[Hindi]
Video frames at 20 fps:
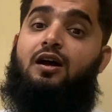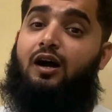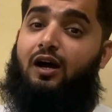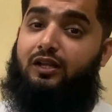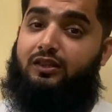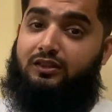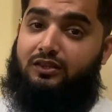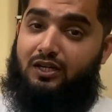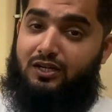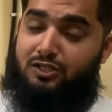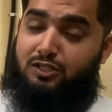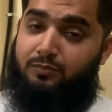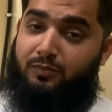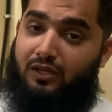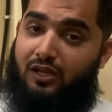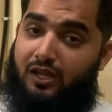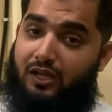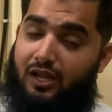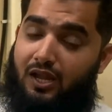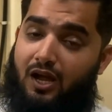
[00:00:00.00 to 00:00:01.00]
अत्तर्स
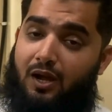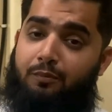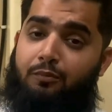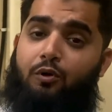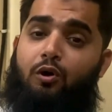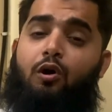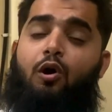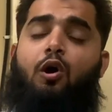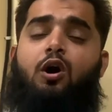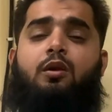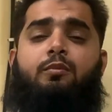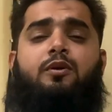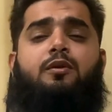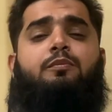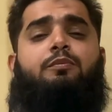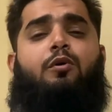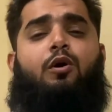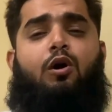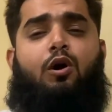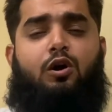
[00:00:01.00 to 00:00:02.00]
मिलेंगे आपको और भी
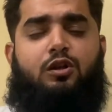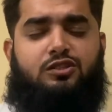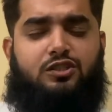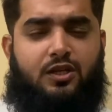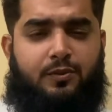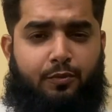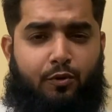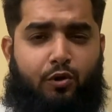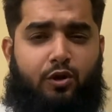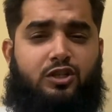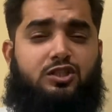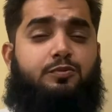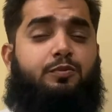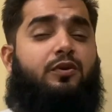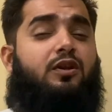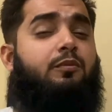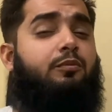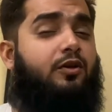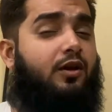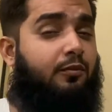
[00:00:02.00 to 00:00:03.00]
बहुत से प्रोडक्ट्स
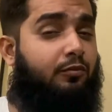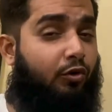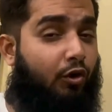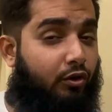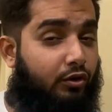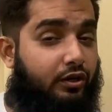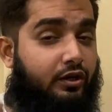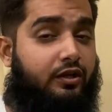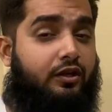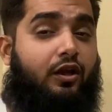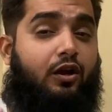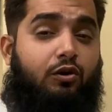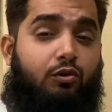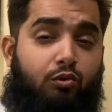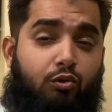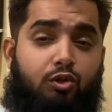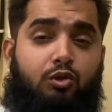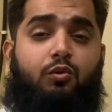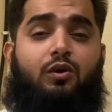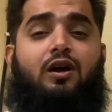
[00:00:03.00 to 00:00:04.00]
प्रीमियम क्वालिटी के
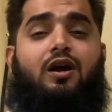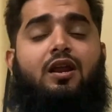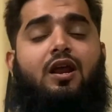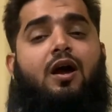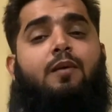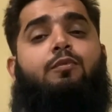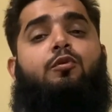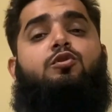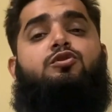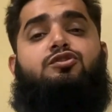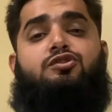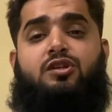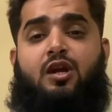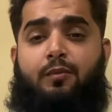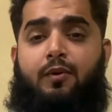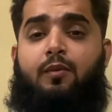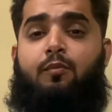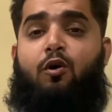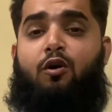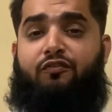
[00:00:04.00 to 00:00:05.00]
ऊद वगैरह आपको सब
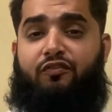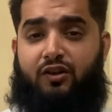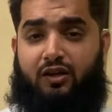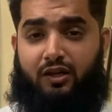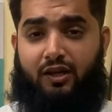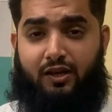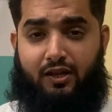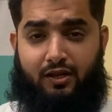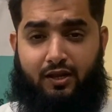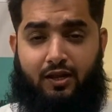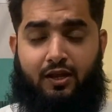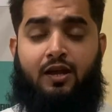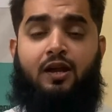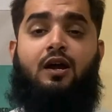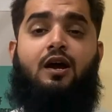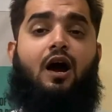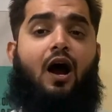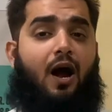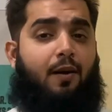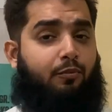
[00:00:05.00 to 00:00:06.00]
हम ऑफर करेंगे
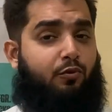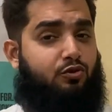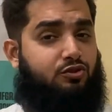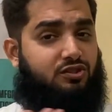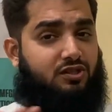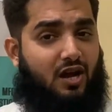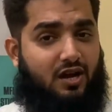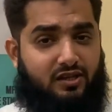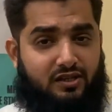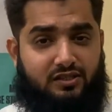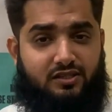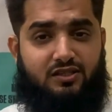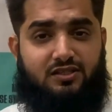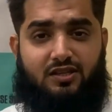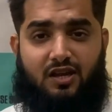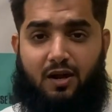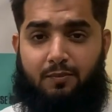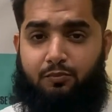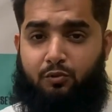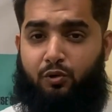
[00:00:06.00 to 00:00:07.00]
आपको सारी चीज़ें
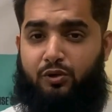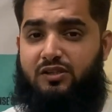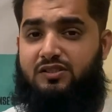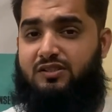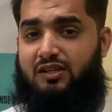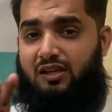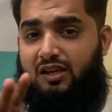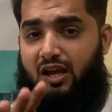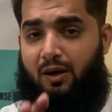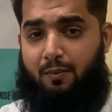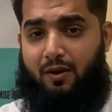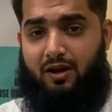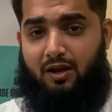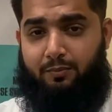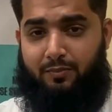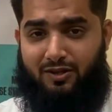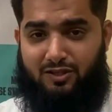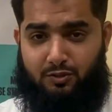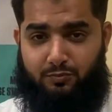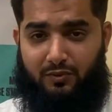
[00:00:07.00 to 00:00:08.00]
आपको इजीली हमारे
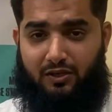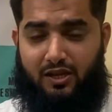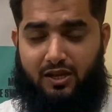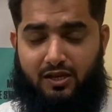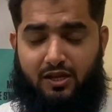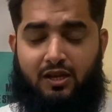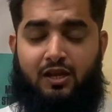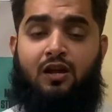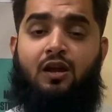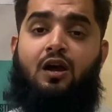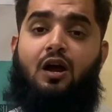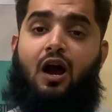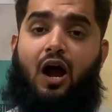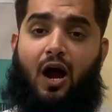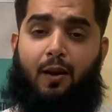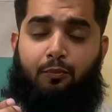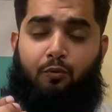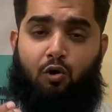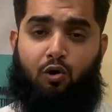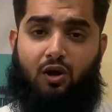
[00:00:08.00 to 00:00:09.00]
पास मिलेगी
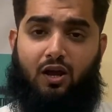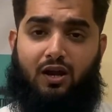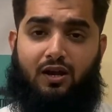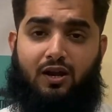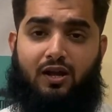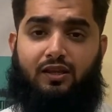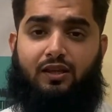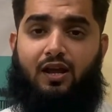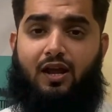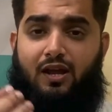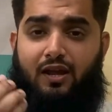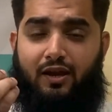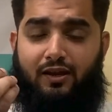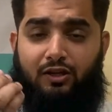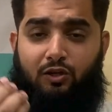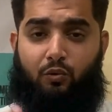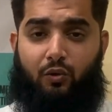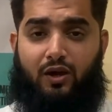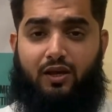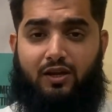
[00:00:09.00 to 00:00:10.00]
आपको करना क्या है
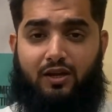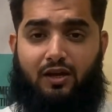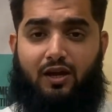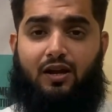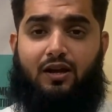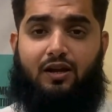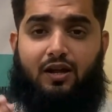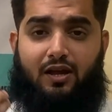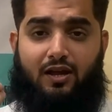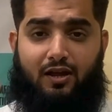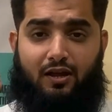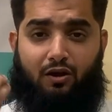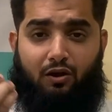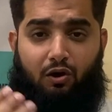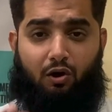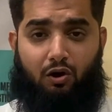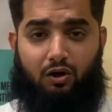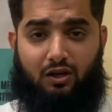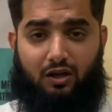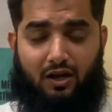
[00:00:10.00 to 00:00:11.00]
इंक्वायरी करना है
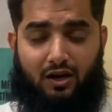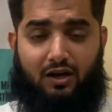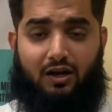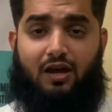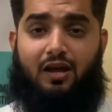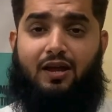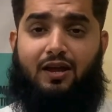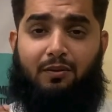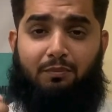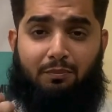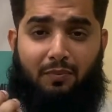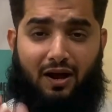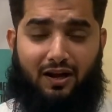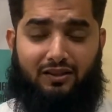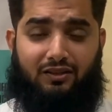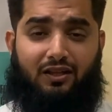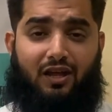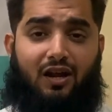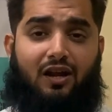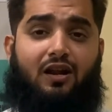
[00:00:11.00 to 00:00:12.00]
कॉल करना है
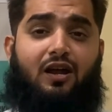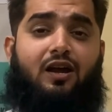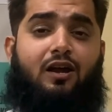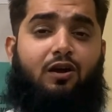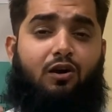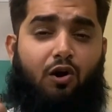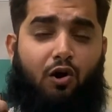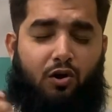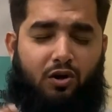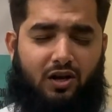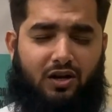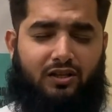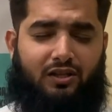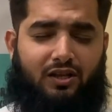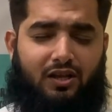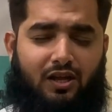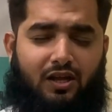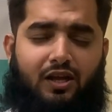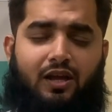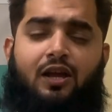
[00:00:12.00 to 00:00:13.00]
बात करना है ऑर्डर
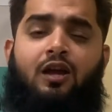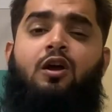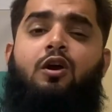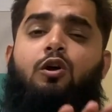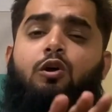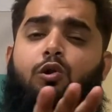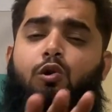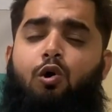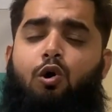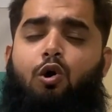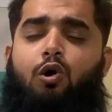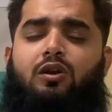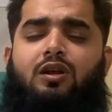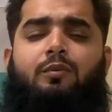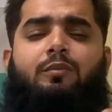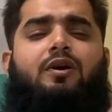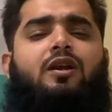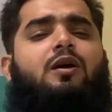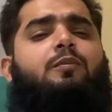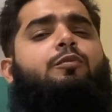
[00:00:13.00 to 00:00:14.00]
देना है लोगों ने
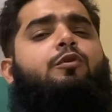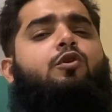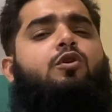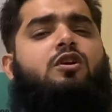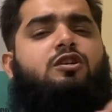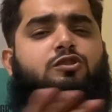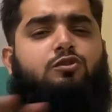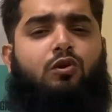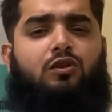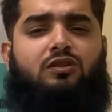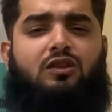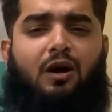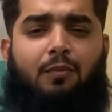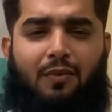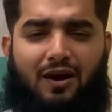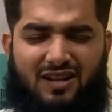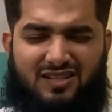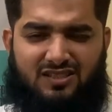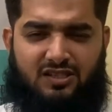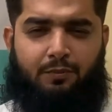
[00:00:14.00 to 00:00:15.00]
मेरे प्रोडक्ट्स को
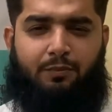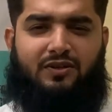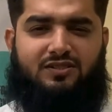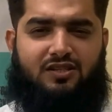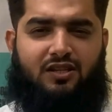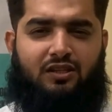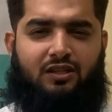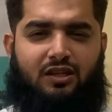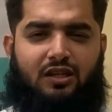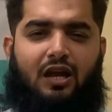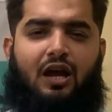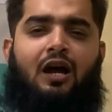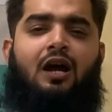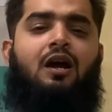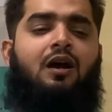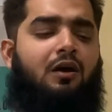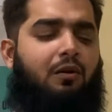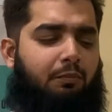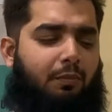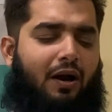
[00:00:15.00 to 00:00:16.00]
धमाल से पसंद किया
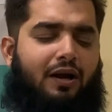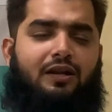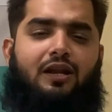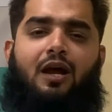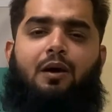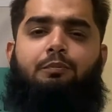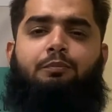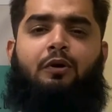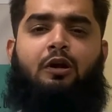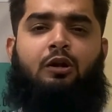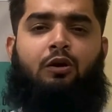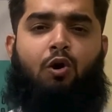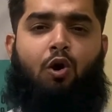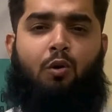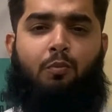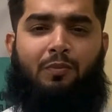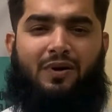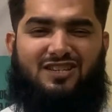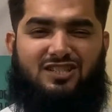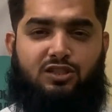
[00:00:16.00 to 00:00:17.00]
पाइन को
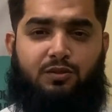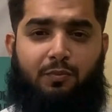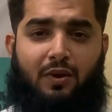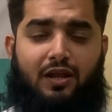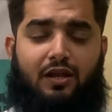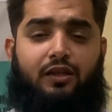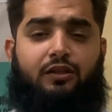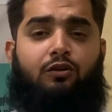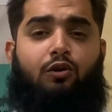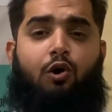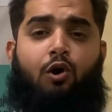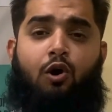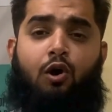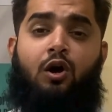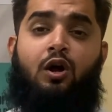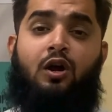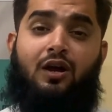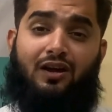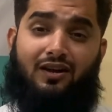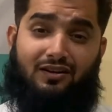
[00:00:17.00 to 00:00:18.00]
मस्क मेलन को
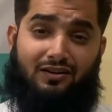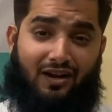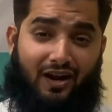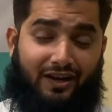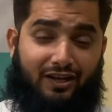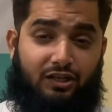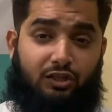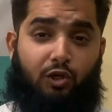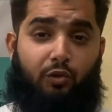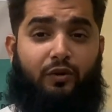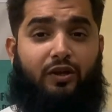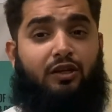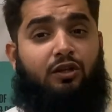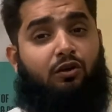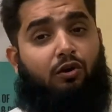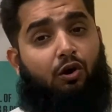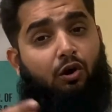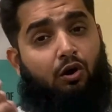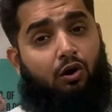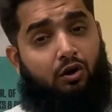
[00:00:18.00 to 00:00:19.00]
नाइट क्वीन
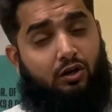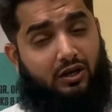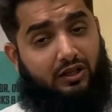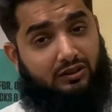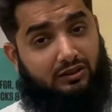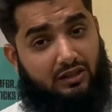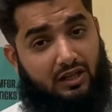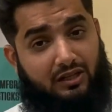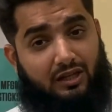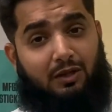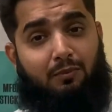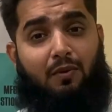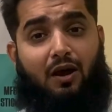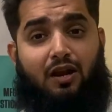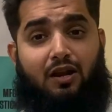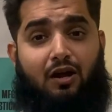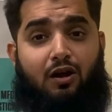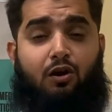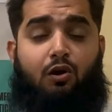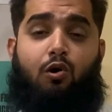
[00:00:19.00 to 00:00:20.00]
को रत्न की
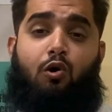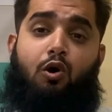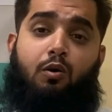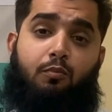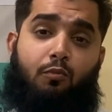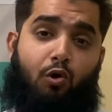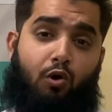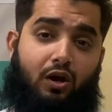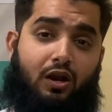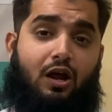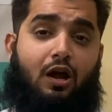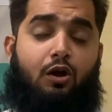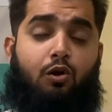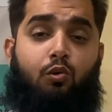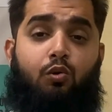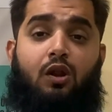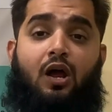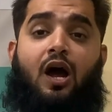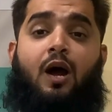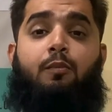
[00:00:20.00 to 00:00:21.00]
माला को मोगरा
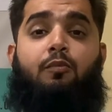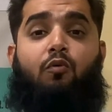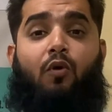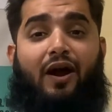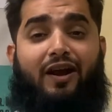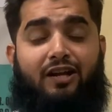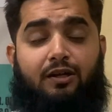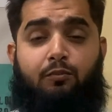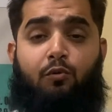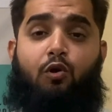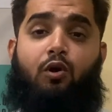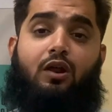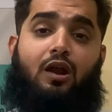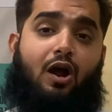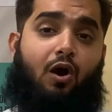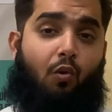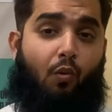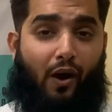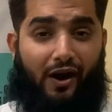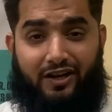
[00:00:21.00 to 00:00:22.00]
गुलाब वाइट मोगरा
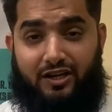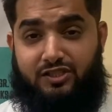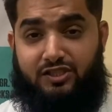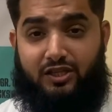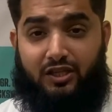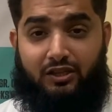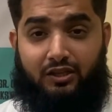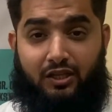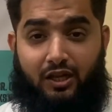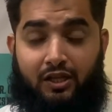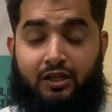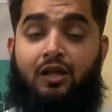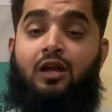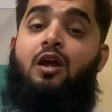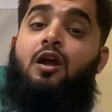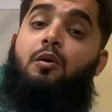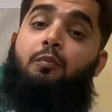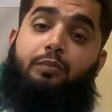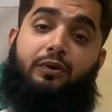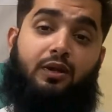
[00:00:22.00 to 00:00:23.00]
वाइट चंदन
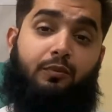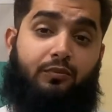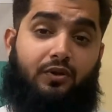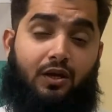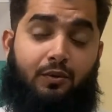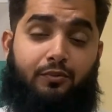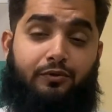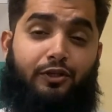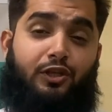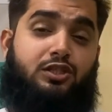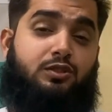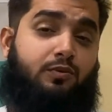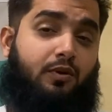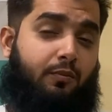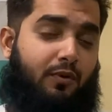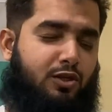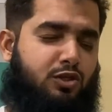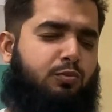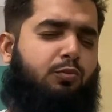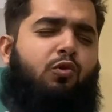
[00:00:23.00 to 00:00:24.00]
प्रीमियम रेंज में
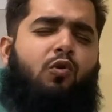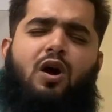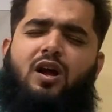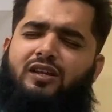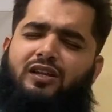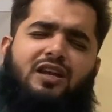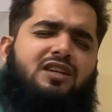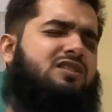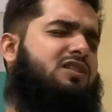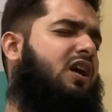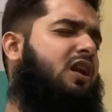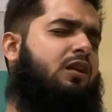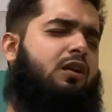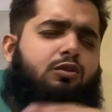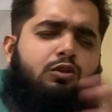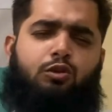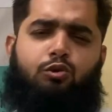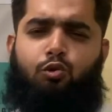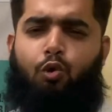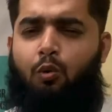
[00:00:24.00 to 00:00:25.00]
मजमुआ केसर ने
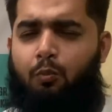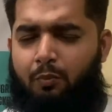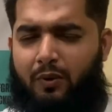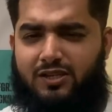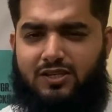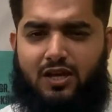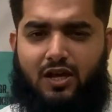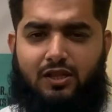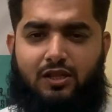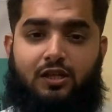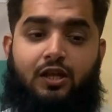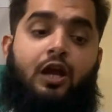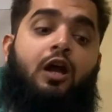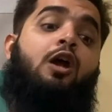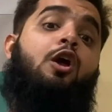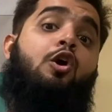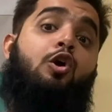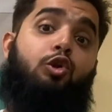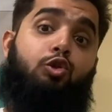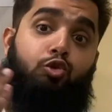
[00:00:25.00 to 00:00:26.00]
तो धूम मचा दी है
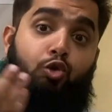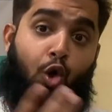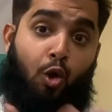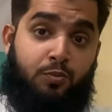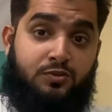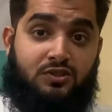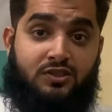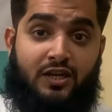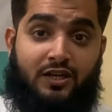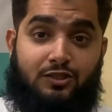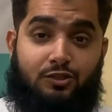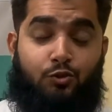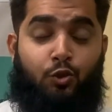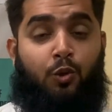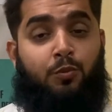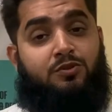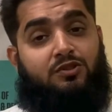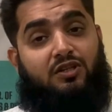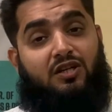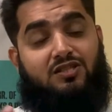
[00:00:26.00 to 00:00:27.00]
धूप स्टिक्स
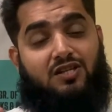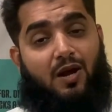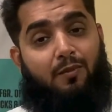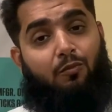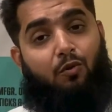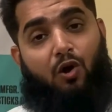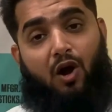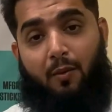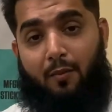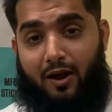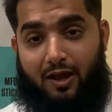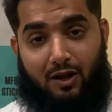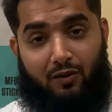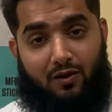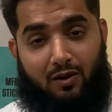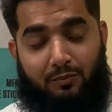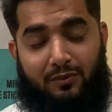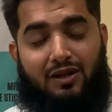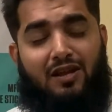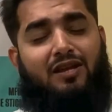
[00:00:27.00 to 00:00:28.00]
धूप स्टिक्स आपको हमारे
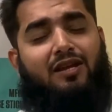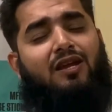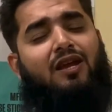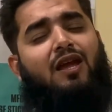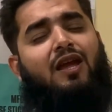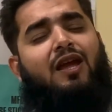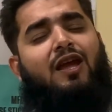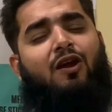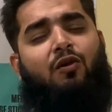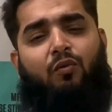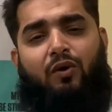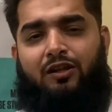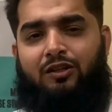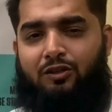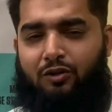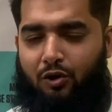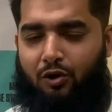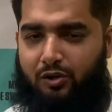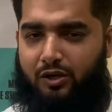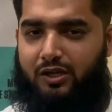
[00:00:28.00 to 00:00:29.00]
वहां मिलेगी ए वन
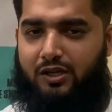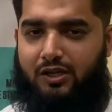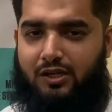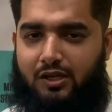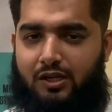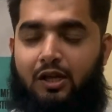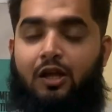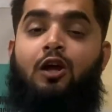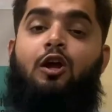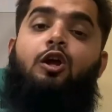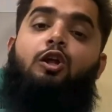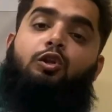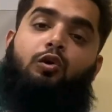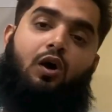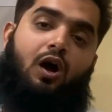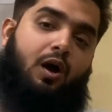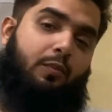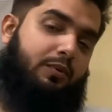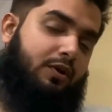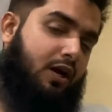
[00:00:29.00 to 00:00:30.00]
क्वालिटी की तो
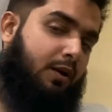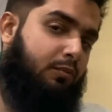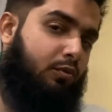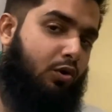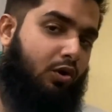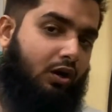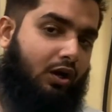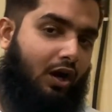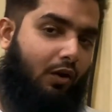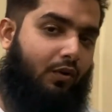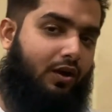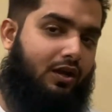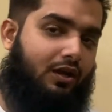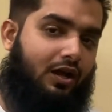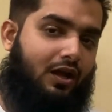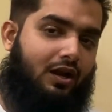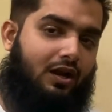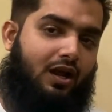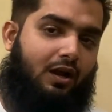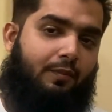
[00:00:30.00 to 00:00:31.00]
अभी हम लोग कवर
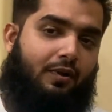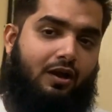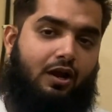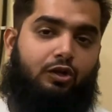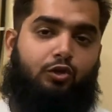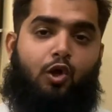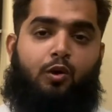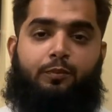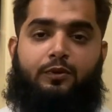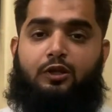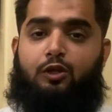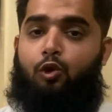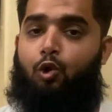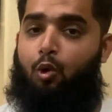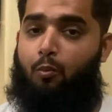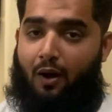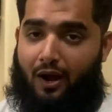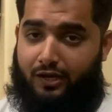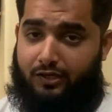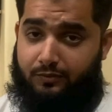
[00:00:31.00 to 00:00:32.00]
कर रहे हैं हमारा टॉपिक
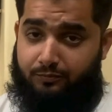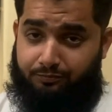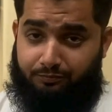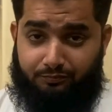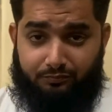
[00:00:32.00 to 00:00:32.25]
लोबान